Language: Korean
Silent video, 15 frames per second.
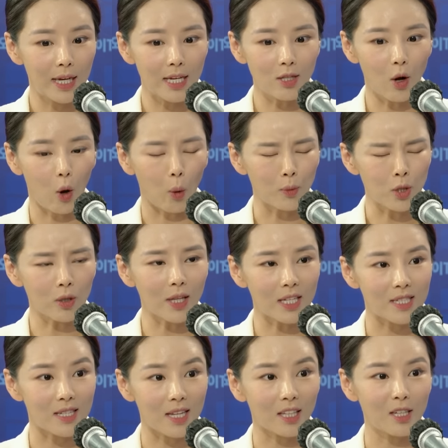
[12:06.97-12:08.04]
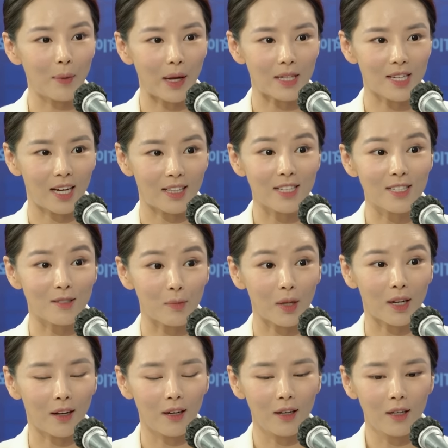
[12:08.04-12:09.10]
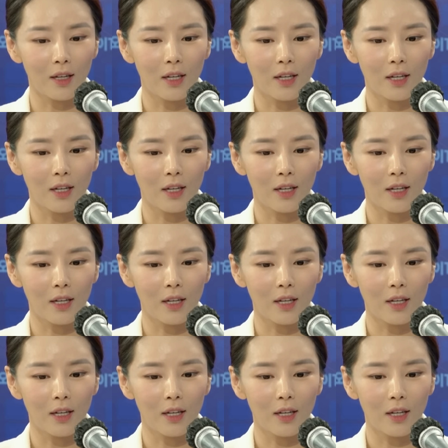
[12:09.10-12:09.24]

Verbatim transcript: 해서 엄청난 지탄을 받지 음. 않았습니까? 음.